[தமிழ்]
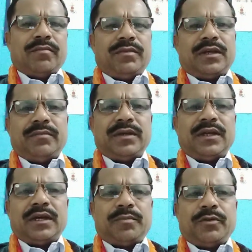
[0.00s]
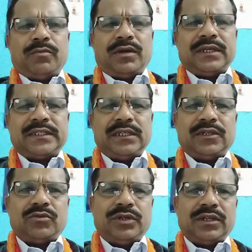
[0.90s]
மிக மிக அற்புதமாக
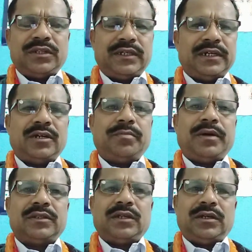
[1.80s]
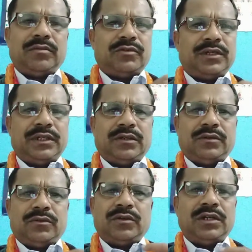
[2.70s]
செய்யக்கூடியது என்று பார்த்தால் நம்முடைய
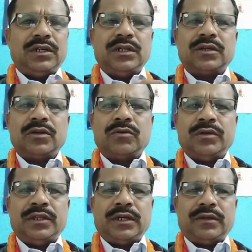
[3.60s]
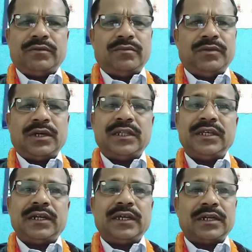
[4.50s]
உடலில் இருக்கக்கூடிய
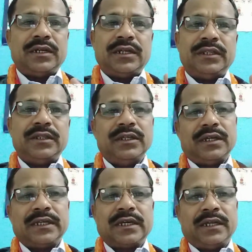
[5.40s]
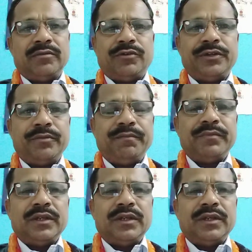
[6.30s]
வியாதிகளை கண்டறிந்து அதை களைய முடியும்